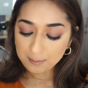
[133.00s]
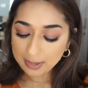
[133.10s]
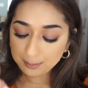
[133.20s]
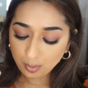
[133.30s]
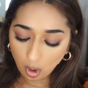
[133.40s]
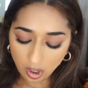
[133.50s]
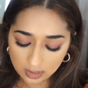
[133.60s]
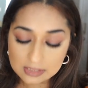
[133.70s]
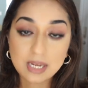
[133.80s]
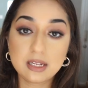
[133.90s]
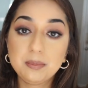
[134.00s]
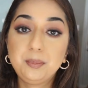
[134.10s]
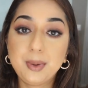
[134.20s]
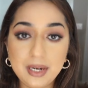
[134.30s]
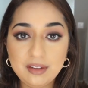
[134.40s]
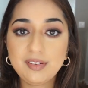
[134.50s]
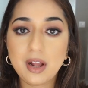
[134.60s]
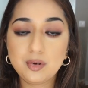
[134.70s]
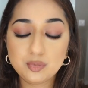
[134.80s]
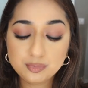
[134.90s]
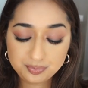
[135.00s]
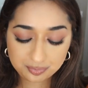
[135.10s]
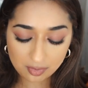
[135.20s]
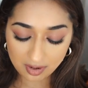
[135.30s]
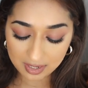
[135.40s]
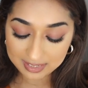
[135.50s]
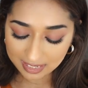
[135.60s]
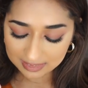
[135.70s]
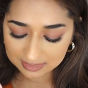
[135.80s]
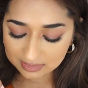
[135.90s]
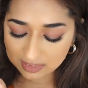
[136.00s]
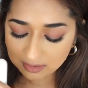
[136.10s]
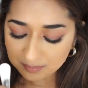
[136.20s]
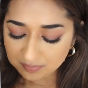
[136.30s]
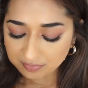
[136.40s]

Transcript: मैं बहुत ज़्यादा बड़ी फ़ैन हूँ इटालियन की